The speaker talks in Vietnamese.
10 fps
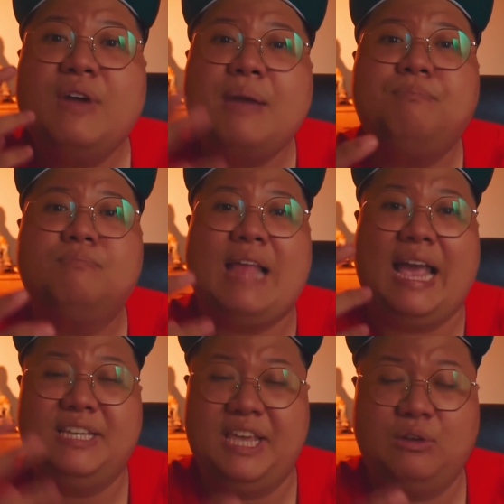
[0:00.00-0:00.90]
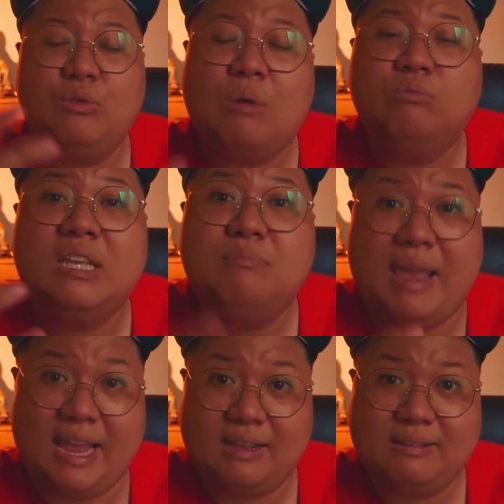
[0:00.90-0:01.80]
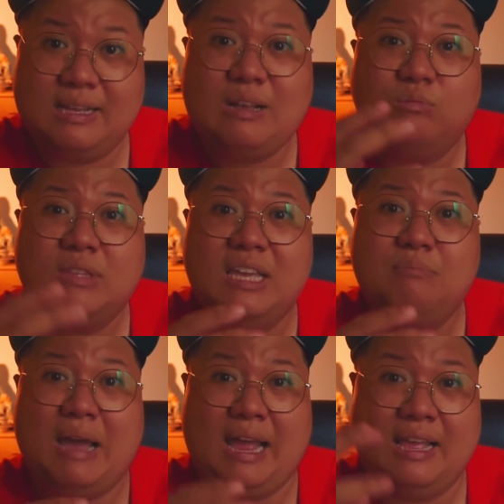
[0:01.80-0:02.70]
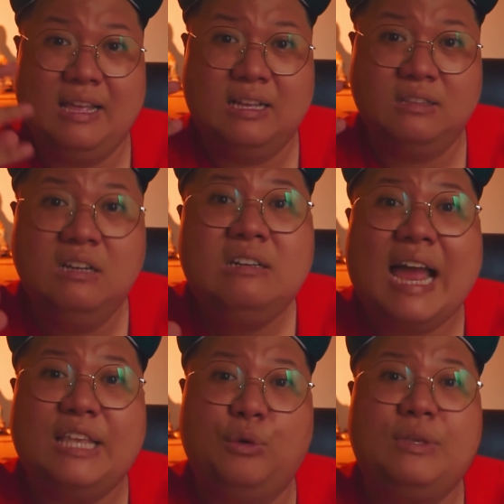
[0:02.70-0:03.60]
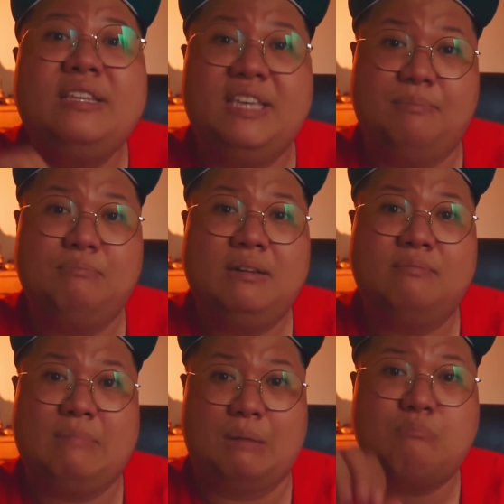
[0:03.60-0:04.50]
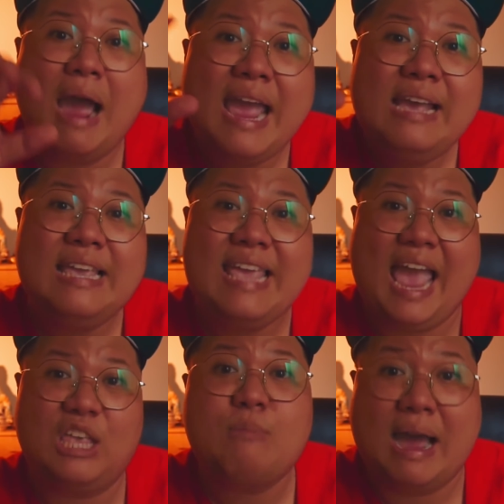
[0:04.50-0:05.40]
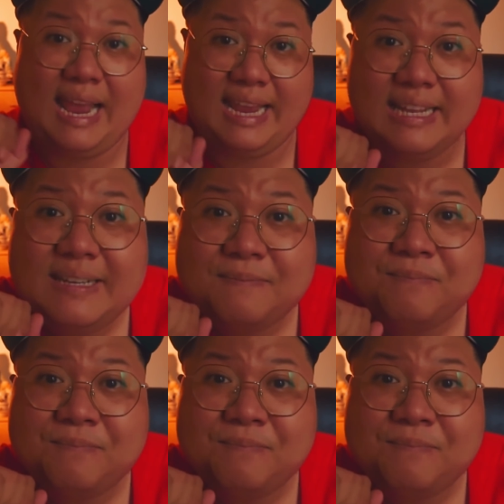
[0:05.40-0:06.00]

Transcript: phép đại diện của công ty mẹ cái công ty mà đứng ra chịu trách nhiệm á, mà bán cái nhà cho bà này đó